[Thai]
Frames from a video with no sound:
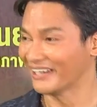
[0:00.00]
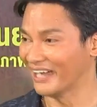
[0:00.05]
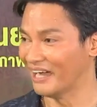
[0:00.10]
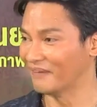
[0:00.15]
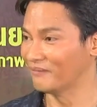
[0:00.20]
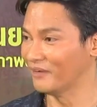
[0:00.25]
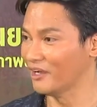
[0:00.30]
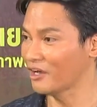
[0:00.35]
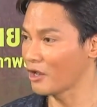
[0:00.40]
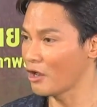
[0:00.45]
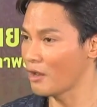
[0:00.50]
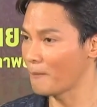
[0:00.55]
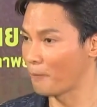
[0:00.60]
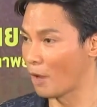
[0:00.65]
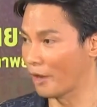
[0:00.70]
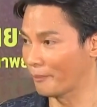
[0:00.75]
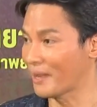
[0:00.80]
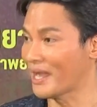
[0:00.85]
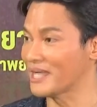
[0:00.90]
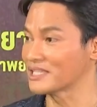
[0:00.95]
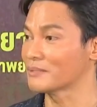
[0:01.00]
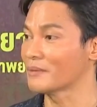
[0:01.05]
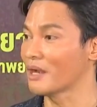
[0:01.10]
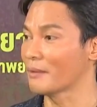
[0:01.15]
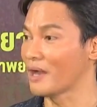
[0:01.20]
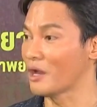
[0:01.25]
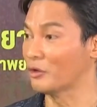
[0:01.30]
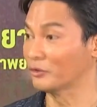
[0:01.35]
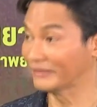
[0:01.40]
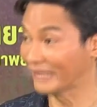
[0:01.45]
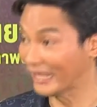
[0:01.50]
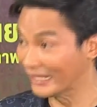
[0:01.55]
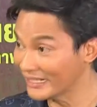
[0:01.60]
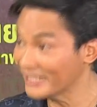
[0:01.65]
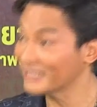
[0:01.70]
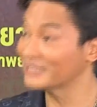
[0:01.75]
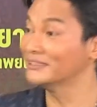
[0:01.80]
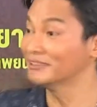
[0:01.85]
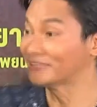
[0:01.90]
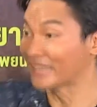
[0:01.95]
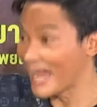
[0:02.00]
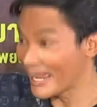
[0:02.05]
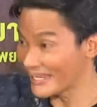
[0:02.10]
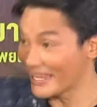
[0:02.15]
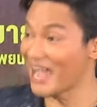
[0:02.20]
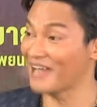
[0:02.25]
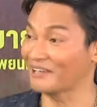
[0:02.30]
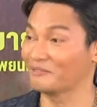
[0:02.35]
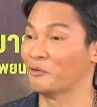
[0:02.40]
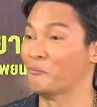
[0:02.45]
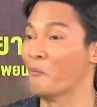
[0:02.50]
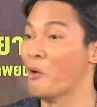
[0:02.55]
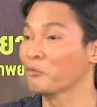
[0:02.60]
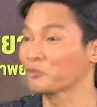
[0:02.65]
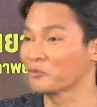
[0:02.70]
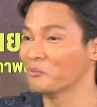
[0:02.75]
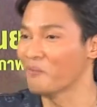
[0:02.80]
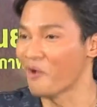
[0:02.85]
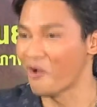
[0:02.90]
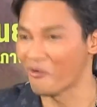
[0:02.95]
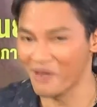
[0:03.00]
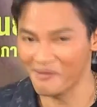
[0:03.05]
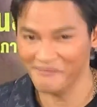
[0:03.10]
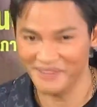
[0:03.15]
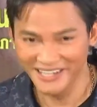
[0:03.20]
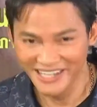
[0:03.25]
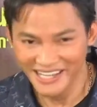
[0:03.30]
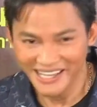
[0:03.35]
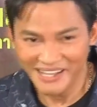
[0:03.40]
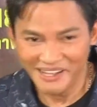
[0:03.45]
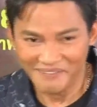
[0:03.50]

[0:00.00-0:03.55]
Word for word: ครับแล้วก็ปลอดภัยสำหรับเรา แต่นี่คือท่ายากผมบอกผมบอกว่ามัน